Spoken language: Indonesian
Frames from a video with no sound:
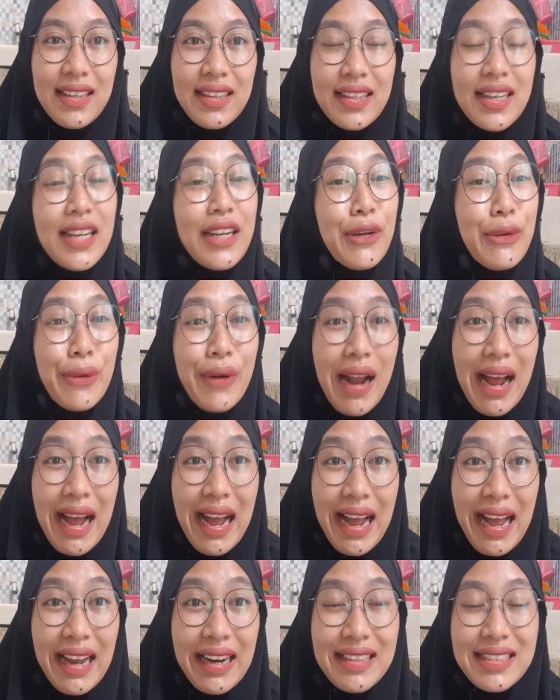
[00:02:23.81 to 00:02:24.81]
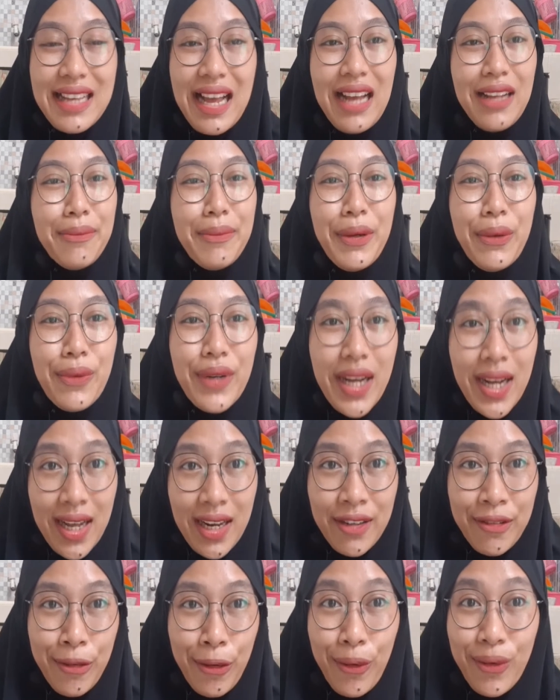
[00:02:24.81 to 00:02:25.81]
kekurangan saat
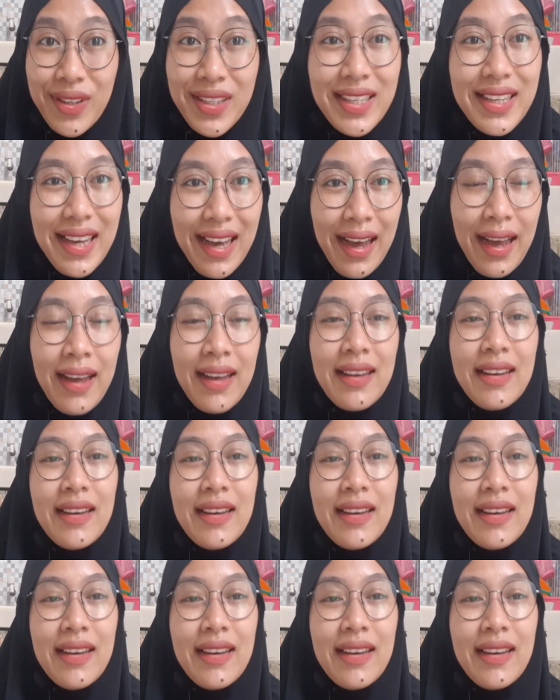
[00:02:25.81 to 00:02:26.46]
menggunakan klodi ya.